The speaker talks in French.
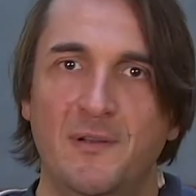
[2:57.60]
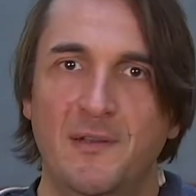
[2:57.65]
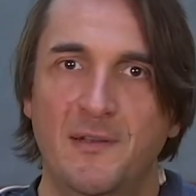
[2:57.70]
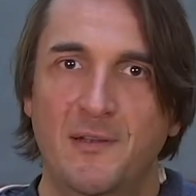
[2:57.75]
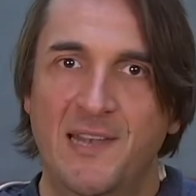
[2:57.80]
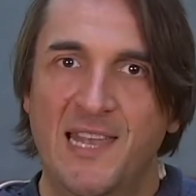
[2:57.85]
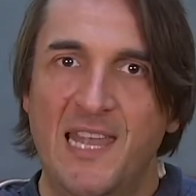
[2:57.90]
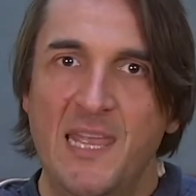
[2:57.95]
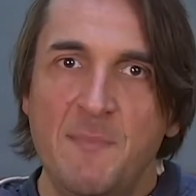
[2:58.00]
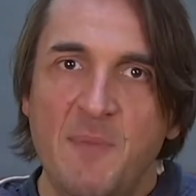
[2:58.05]

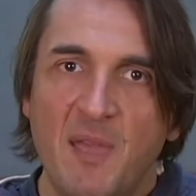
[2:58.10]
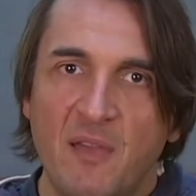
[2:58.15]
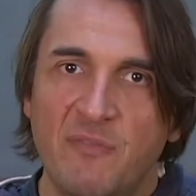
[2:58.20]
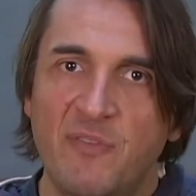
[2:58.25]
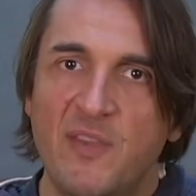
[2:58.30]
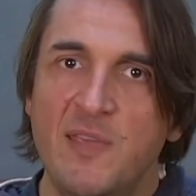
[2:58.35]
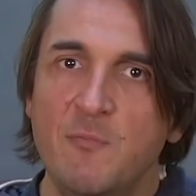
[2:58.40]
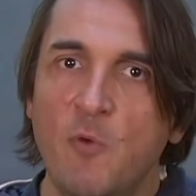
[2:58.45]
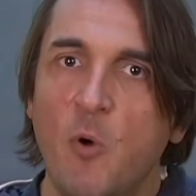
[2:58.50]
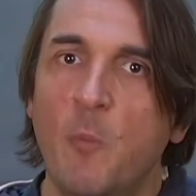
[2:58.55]

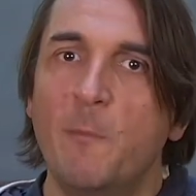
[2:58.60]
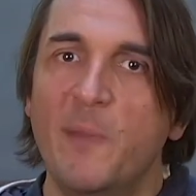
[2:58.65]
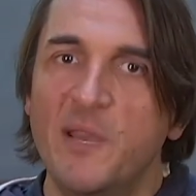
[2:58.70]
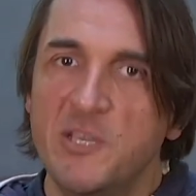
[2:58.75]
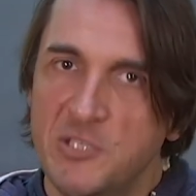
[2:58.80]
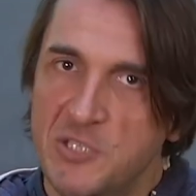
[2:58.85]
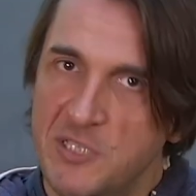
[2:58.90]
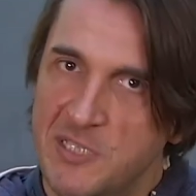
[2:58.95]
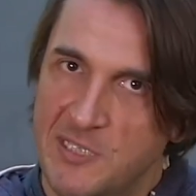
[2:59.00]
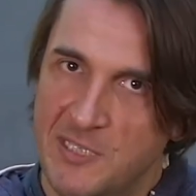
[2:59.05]
l'émerveillement
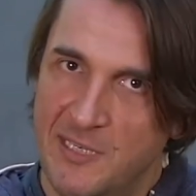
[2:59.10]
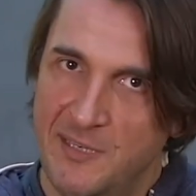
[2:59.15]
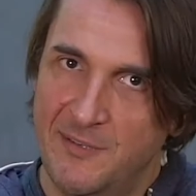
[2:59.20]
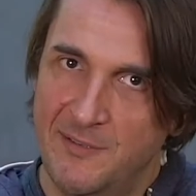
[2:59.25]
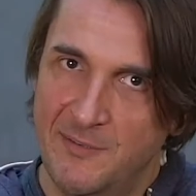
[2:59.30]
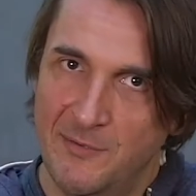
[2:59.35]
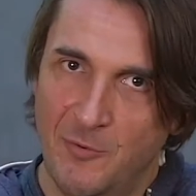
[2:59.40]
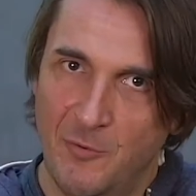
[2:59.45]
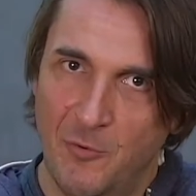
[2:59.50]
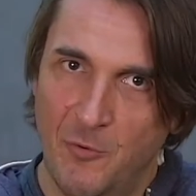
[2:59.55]
magique
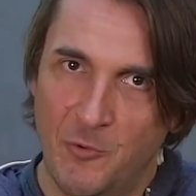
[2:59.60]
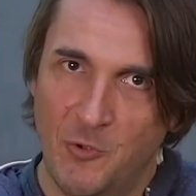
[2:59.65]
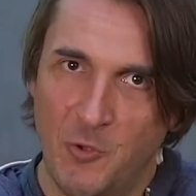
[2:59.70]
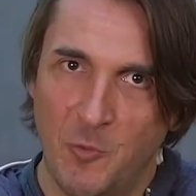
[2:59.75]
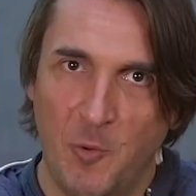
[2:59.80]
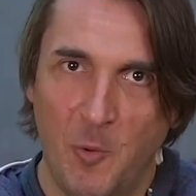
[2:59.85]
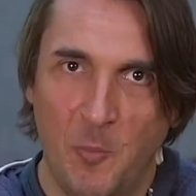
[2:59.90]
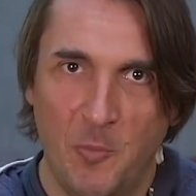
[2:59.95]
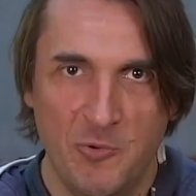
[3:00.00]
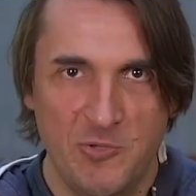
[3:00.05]
que
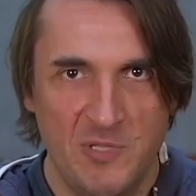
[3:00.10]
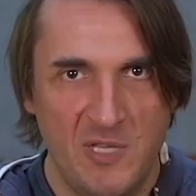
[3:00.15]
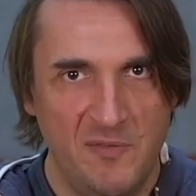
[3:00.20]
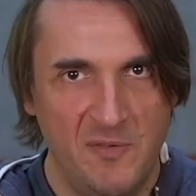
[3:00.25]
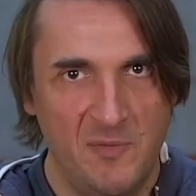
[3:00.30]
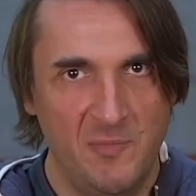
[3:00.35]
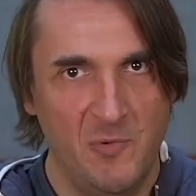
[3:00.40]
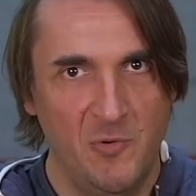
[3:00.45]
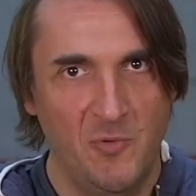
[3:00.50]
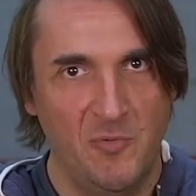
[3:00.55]
proposent les
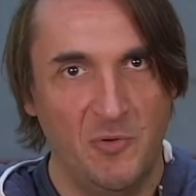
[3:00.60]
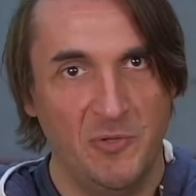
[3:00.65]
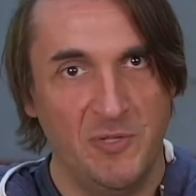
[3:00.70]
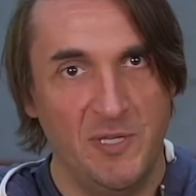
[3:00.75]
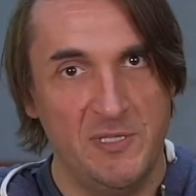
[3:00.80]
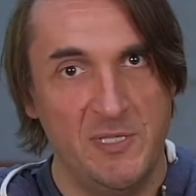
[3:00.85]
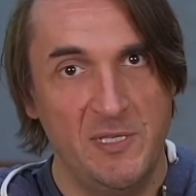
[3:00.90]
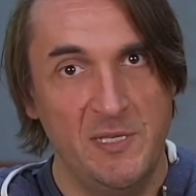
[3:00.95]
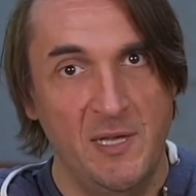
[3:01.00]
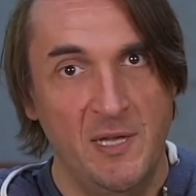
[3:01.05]
films de
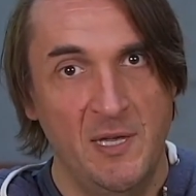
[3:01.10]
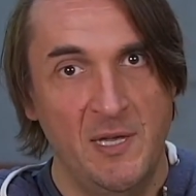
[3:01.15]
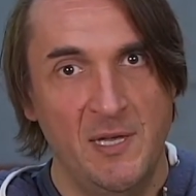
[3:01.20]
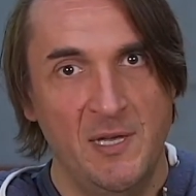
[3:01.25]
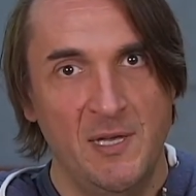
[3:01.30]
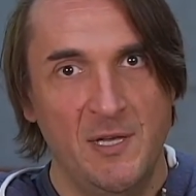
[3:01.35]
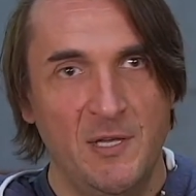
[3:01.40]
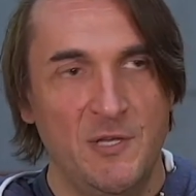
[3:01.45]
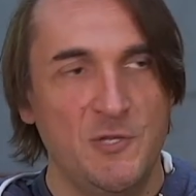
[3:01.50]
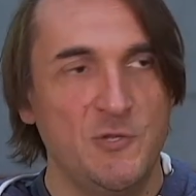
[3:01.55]
fantasy
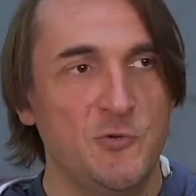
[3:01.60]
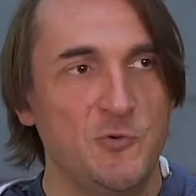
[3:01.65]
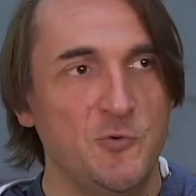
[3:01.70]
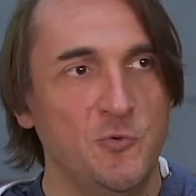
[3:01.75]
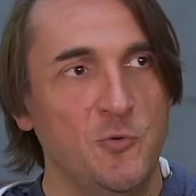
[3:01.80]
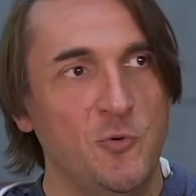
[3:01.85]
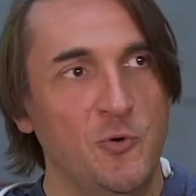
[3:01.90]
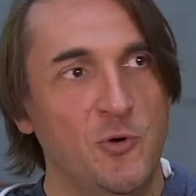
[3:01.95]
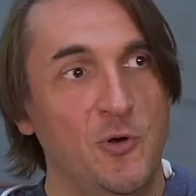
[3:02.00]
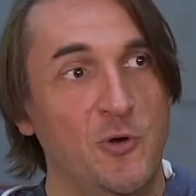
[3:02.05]

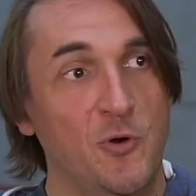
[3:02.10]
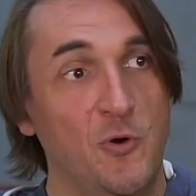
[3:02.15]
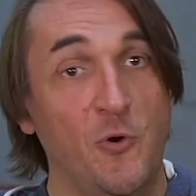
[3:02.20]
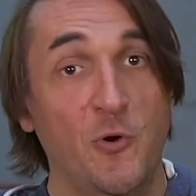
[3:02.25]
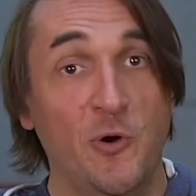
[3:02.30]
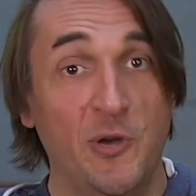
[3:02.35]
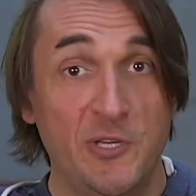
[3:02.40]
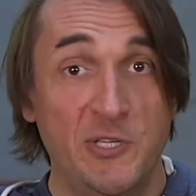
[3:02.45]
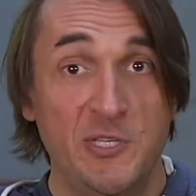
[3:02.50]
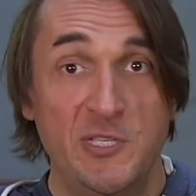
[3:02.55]
sont euh,
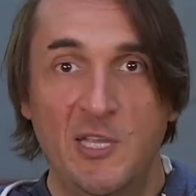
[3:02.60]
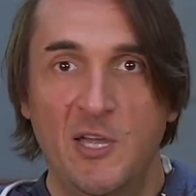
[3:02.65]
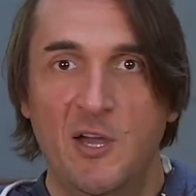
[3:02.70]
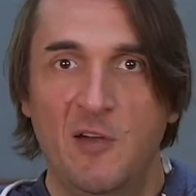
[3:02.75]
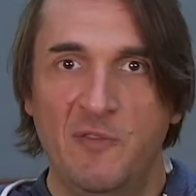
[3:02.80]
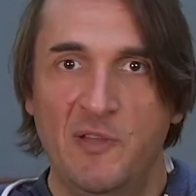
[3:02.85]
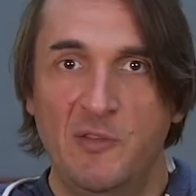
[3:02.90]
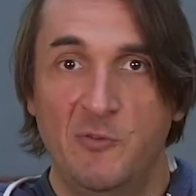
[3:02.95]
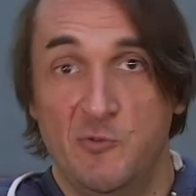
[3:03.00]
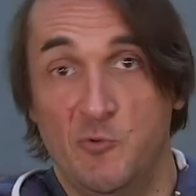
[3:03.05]
originaires en
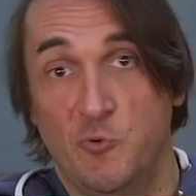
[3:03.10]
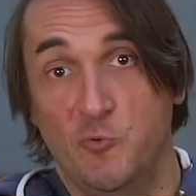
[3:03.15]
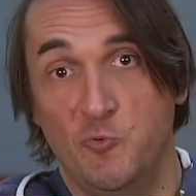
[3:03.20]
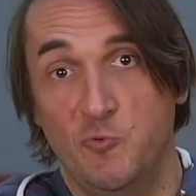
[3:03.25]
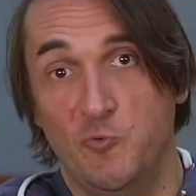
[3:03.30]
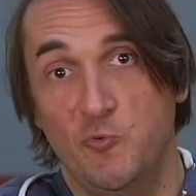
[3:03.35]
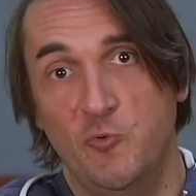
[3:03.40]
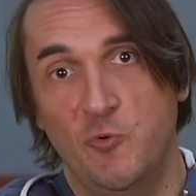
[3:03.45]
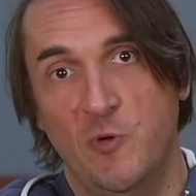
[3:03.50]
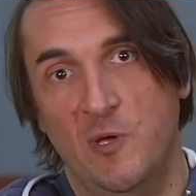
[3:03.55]
fait sont
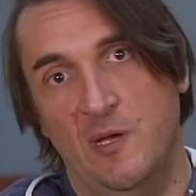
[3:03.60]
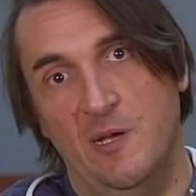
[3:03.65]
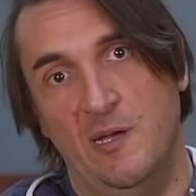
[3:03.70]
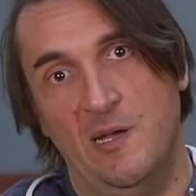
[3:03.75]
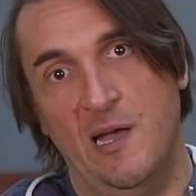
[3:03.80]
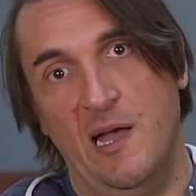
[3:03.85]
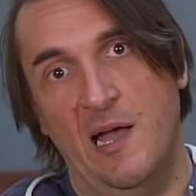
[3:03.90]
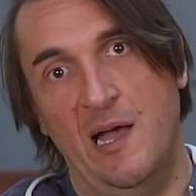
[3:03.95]
dus euh,